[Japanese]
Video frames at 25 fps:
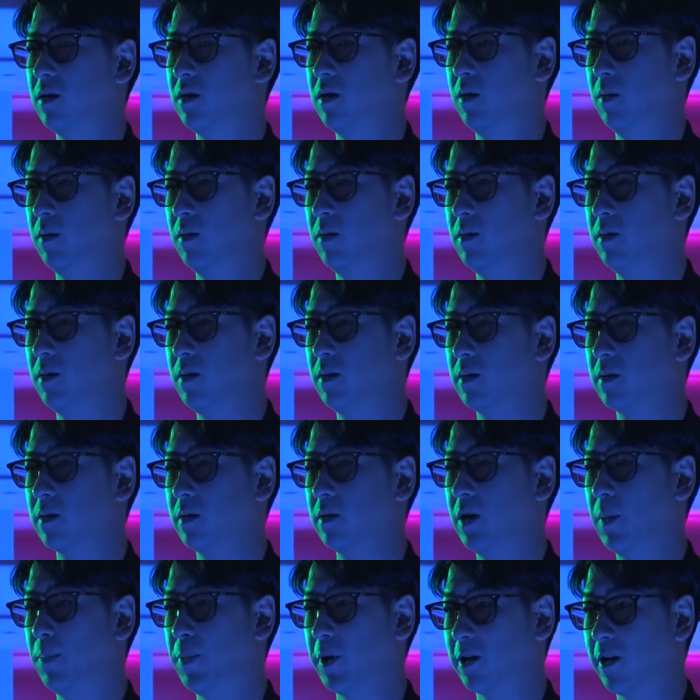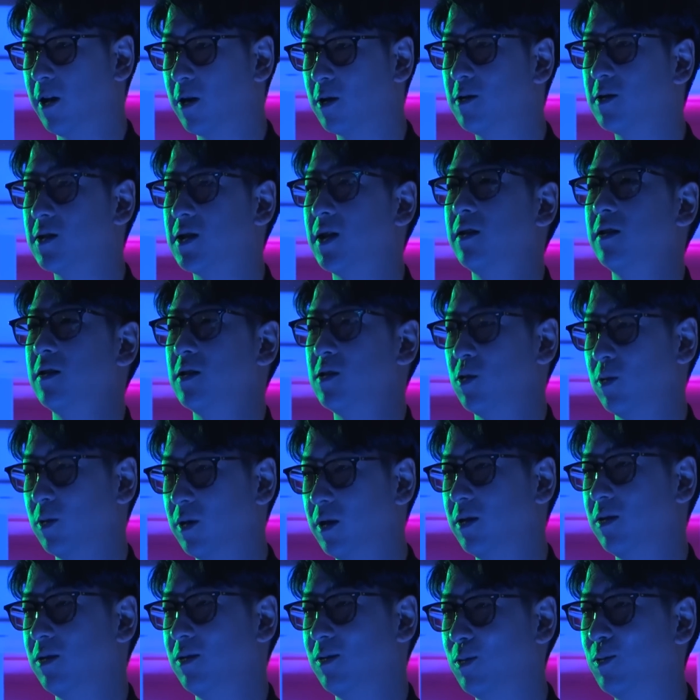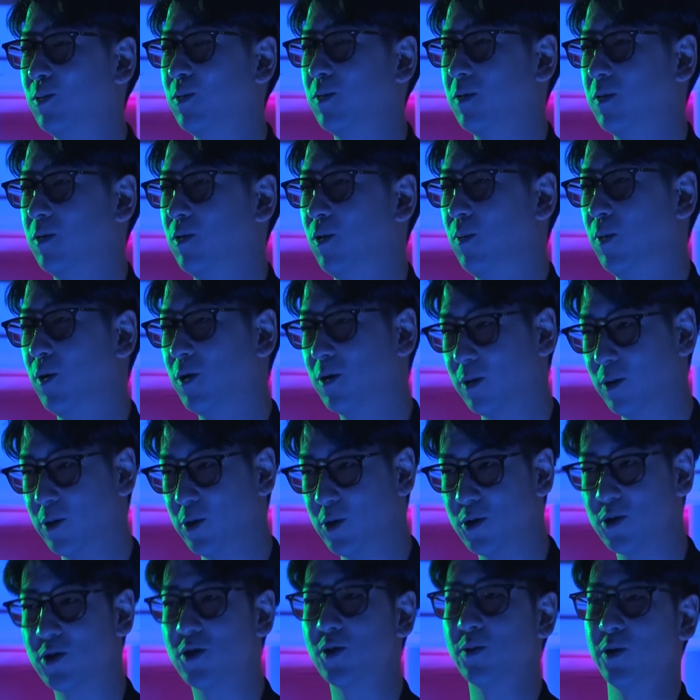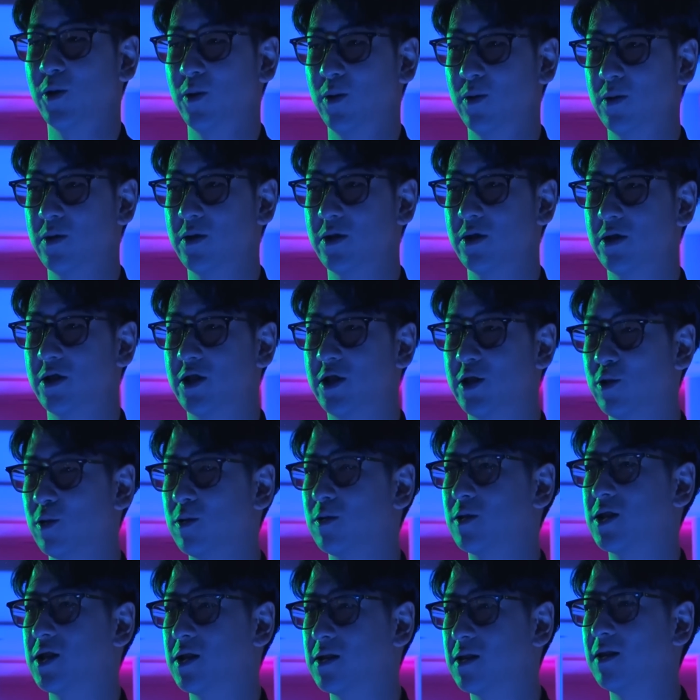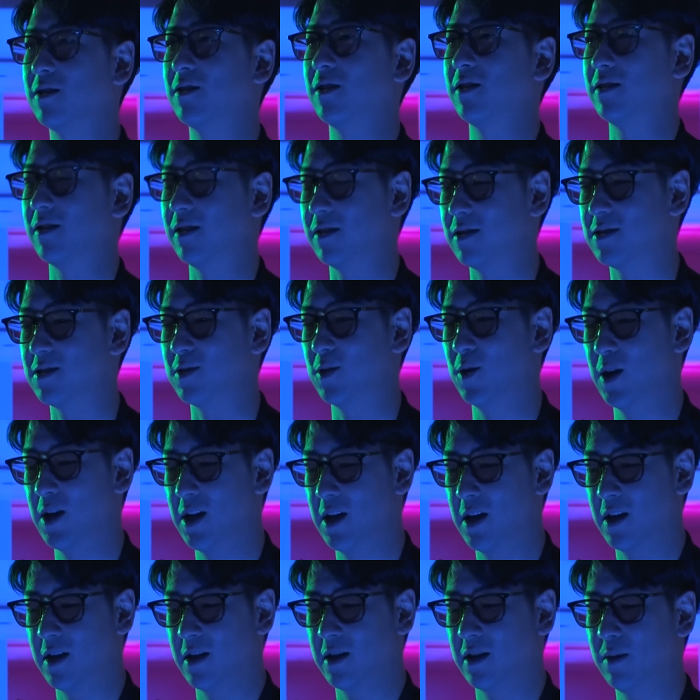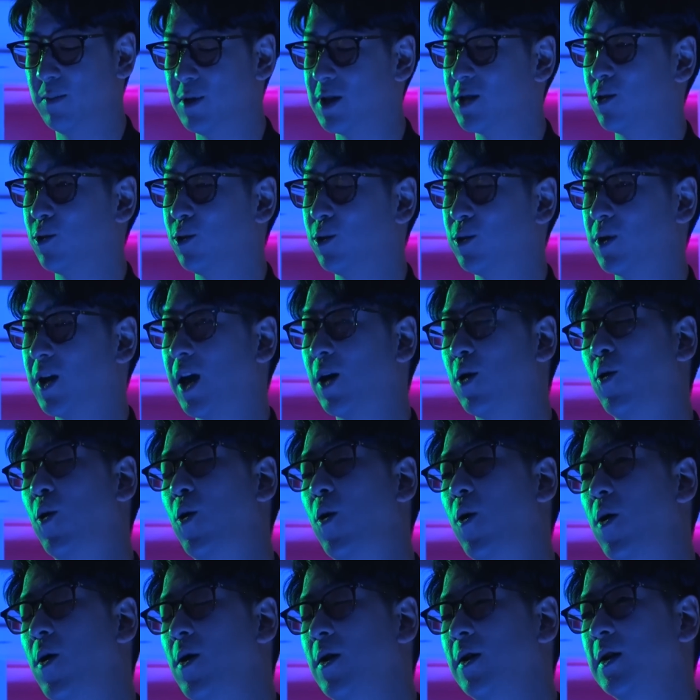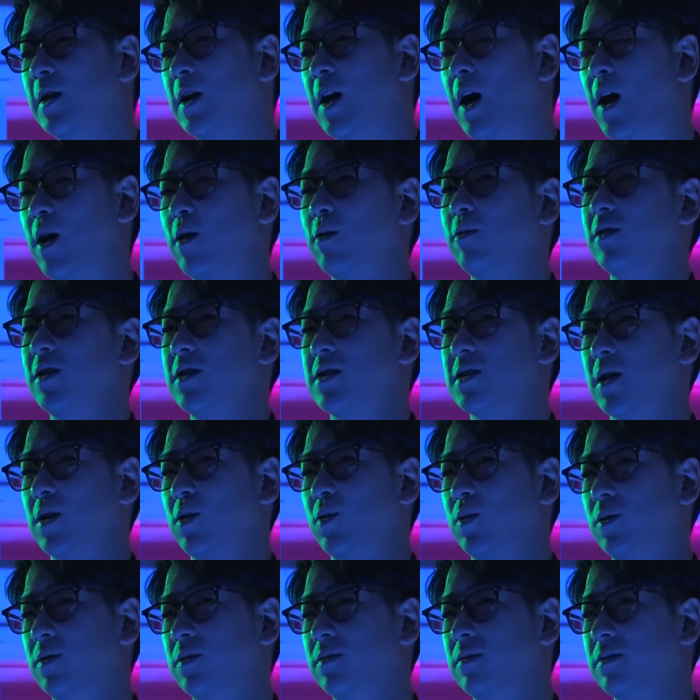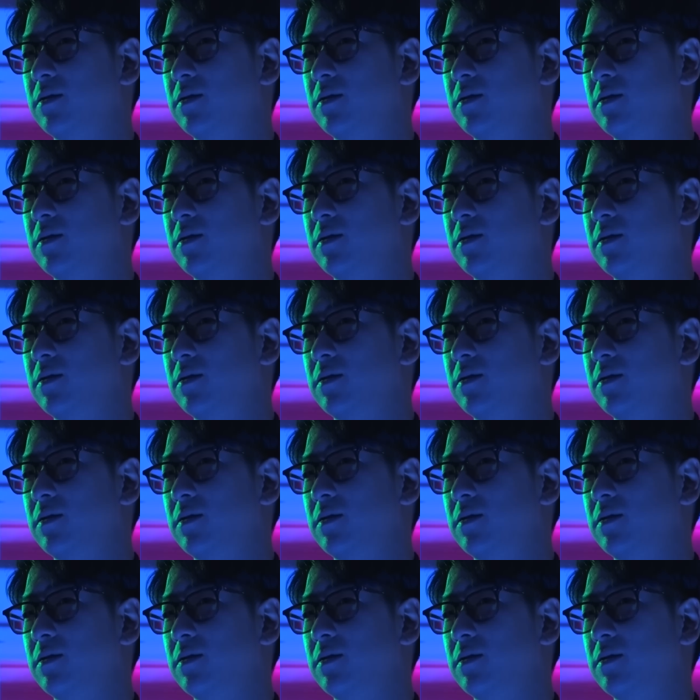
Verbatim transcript: が「やっぱタックさんですよね」こう僕の YouTube の視聴者さんだったんですよ。で、まあ、そういうこと結構あるんですけど。